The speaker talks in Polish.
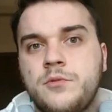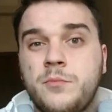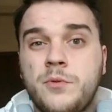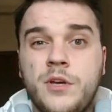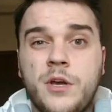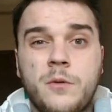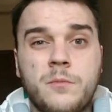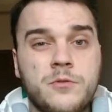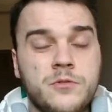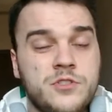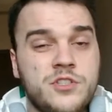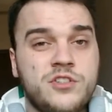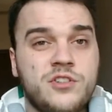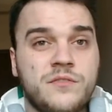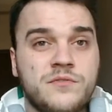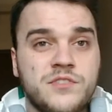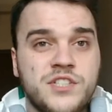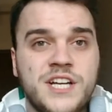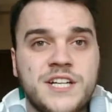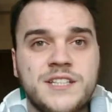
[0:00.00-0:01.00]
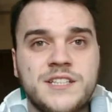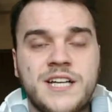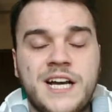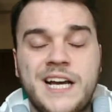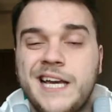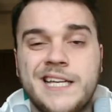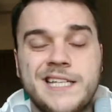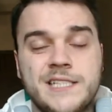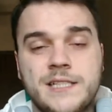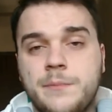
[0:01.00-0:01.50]
próbuję obrócić to w żart,
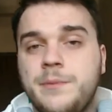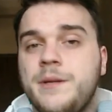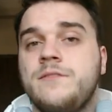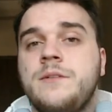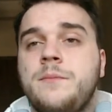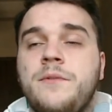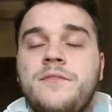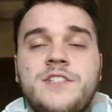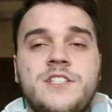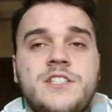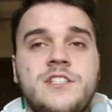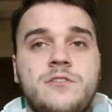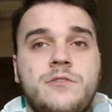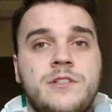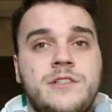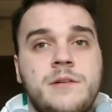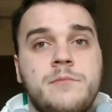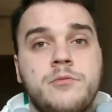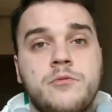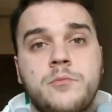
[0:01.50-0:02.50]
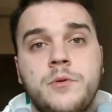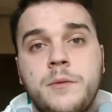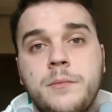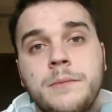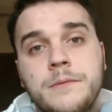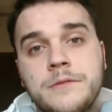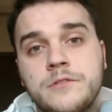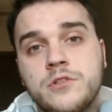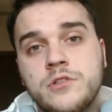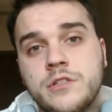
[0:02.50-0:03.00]
a jak jest naprawdę poważna sytuacja,
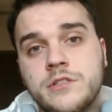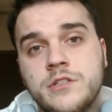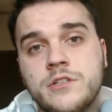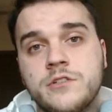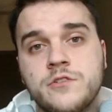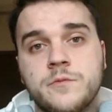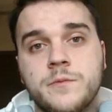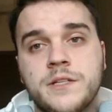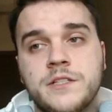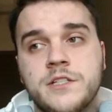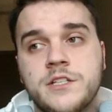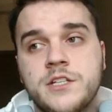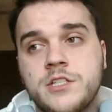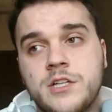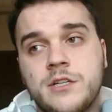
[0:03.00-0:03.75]
próbuję po prostu to zrozumieć.